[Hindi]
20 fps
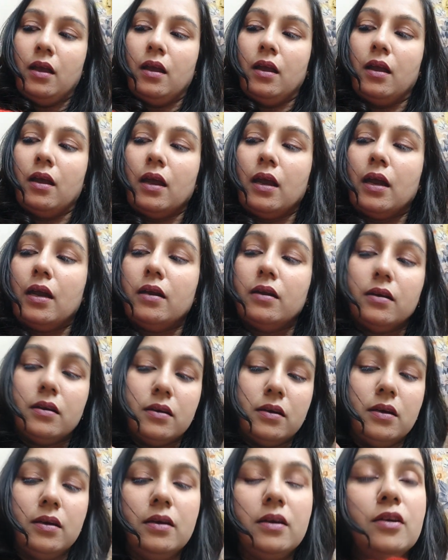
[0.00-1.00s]
एंड
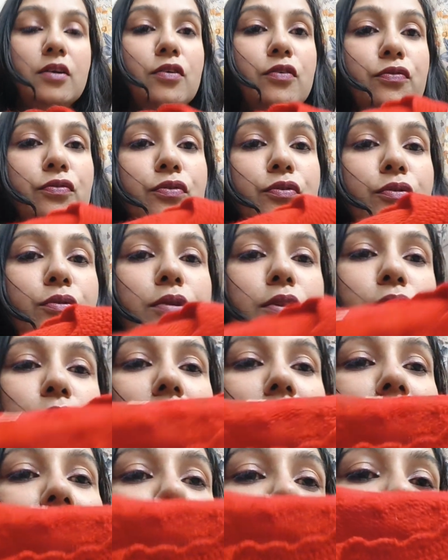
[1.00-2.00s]
फूल तो
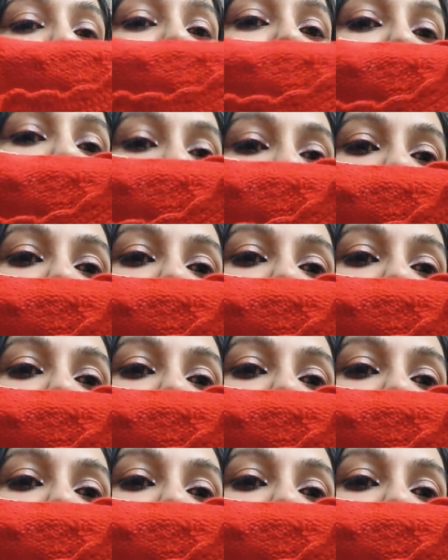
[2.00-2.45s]
आप देख ही लो इसके